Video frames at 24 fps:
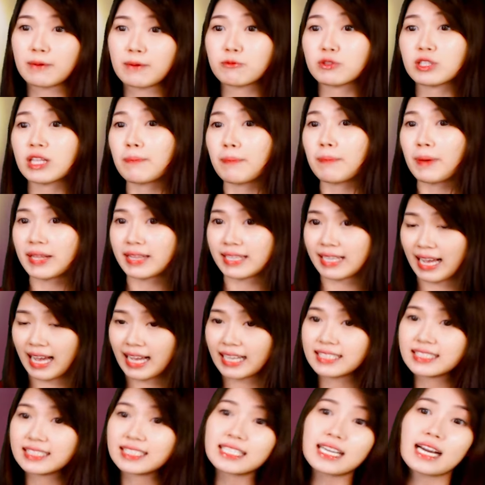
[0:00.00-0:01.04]
kamu
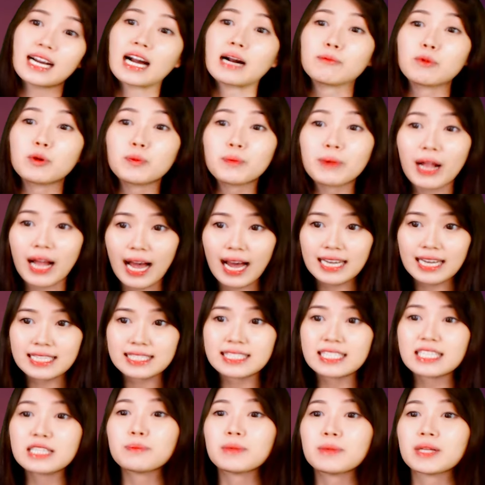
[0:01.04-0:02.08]
dapatkan jika kamu
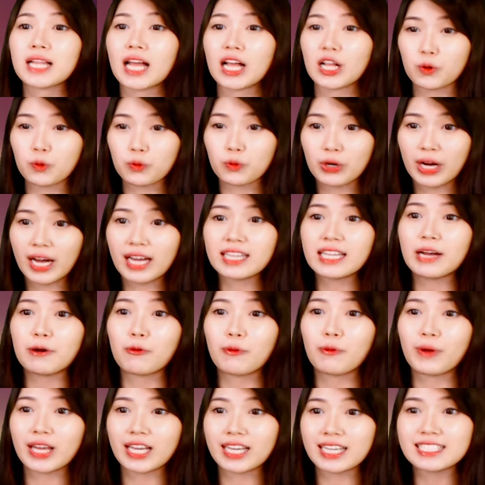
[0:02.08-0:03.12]
berhasil melakukan
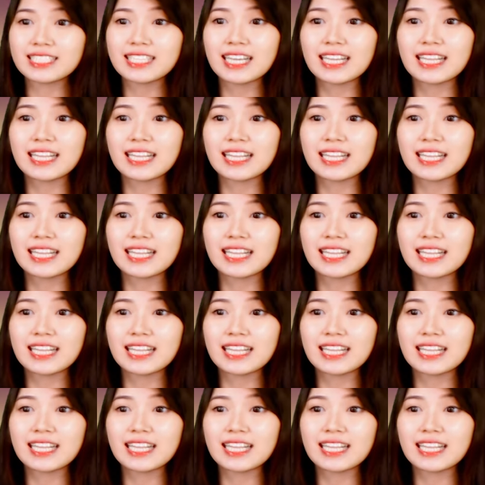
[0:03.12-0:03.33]
awaken